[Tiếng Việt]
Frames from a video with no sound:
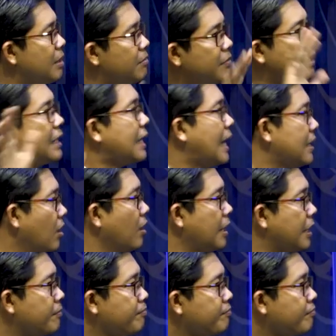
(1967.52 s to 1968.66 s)
hiệp phơi cái cha thằng họ
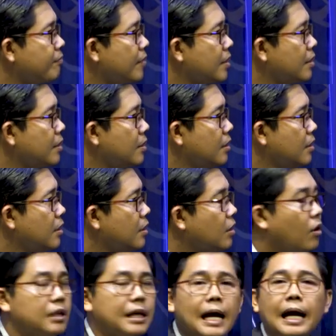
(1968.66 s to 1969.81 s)
nâng
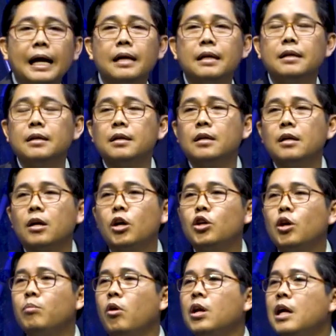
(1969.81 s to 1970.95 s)
có tha
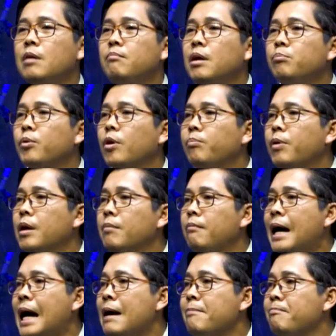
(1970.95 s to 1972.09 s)
nhóm còn nâng mình bộc bật
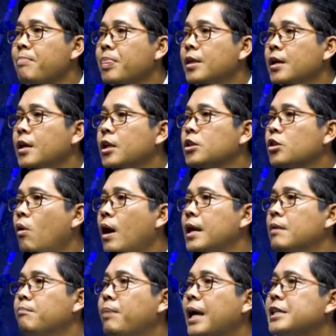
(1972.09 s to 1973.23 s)
bạp to
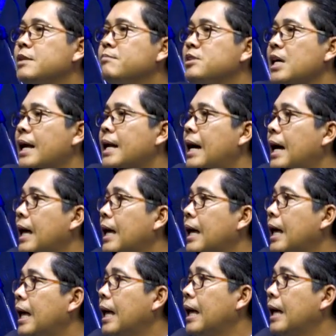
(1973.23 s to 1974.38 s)
nâng bẹt chìm chả đài
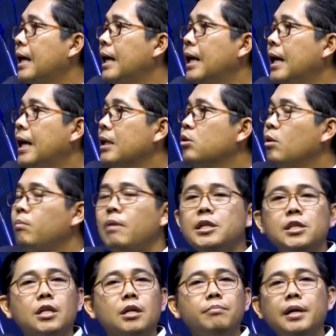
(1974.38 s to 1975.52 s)
tụi bây
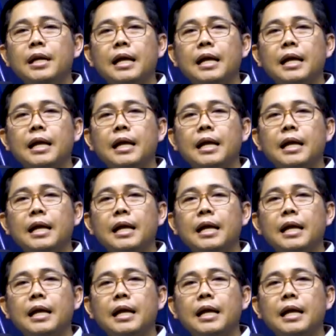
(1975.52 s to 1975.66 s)
chỉ không biết